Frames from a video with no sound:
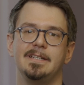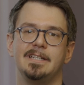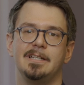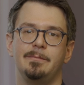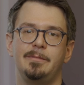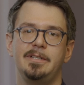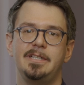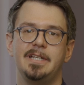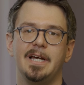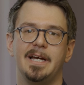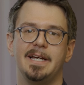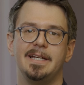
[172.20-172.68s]

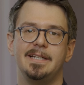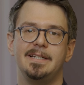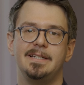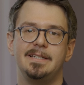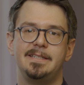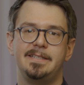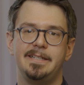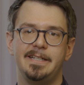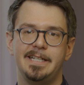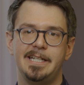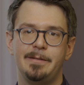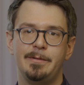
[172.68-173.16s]
Damit
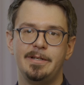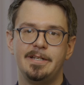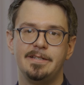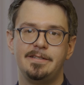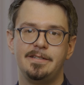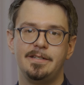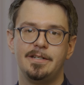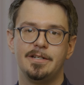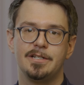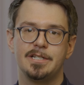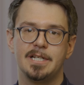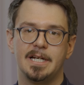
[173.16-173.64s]
ein
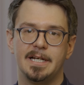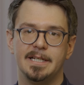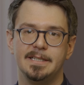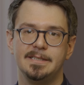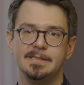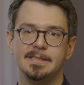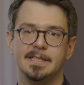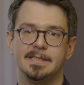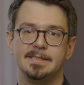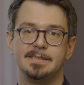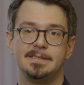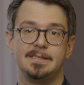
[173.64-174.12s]
telemedizinischer
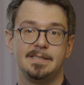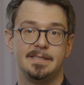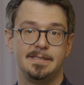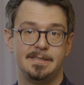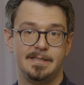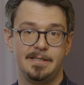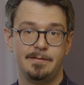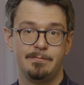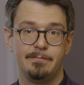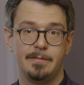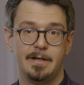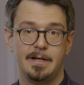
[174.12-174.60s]
Ansatz
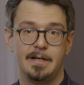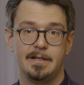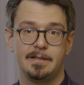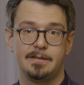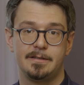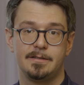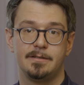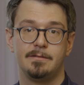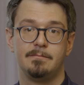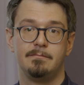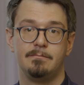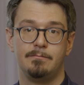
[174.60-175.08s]
Sinn
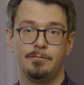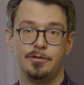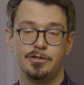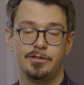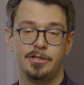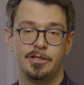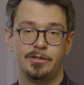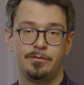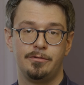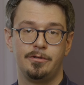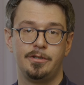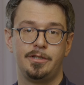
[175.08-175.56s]
macht,
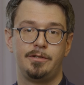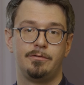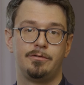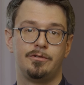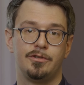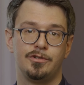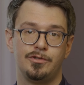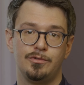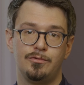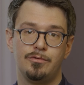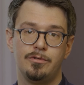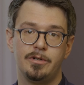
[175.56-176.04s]
müssen natürlich die
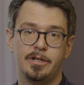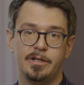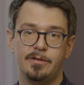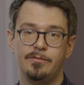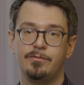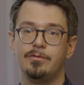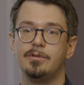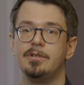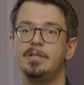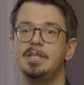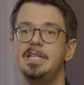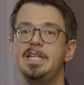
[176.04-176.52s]

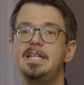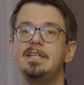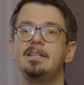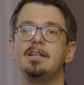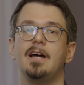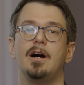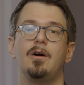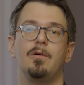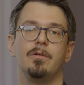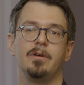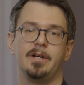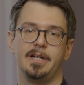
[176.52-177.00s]
Untersuchungen von
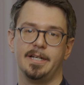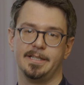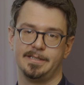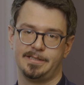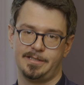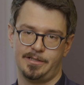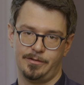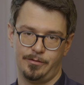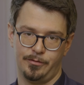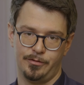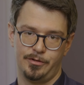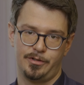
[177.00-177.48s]

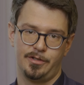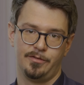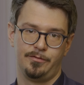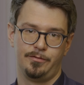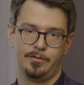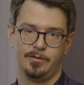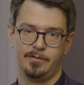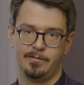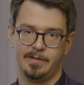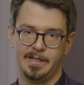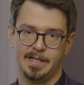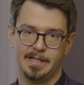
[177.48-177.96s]
Nicht-Augenärzten
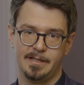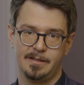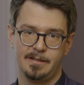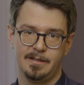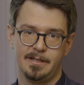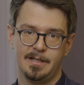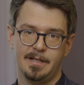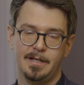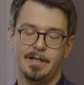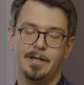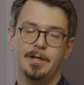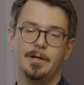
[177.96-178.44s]
durchgeführt
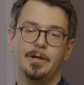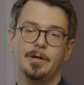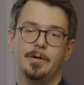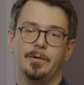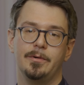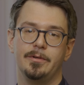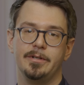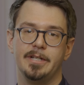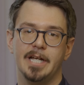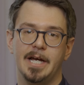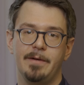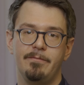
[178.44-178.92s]
werden.
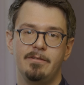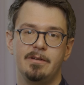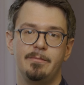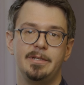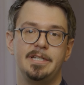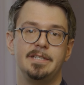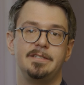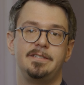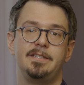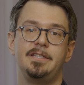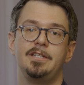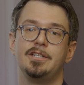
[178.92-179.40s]
Und da haben wir
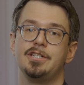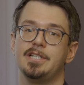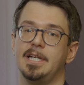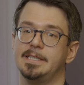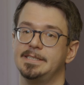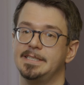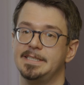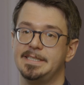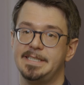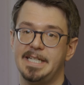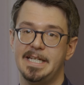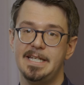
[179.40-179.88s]
medizinische
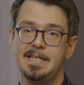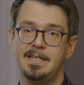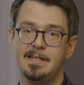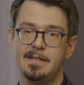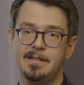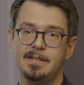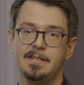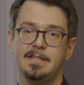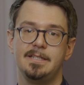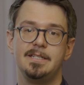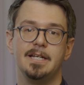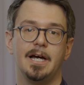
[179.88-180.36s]

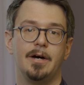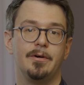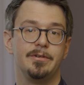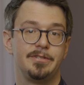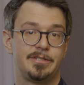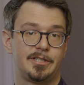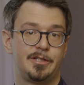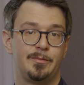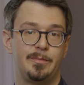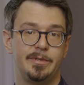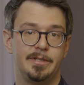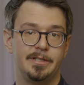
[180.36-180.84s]
Assistenten, die
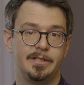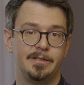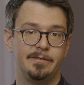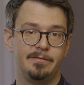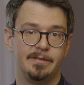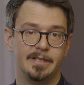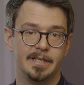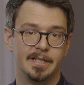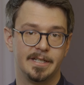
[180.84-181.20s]
ausgebildet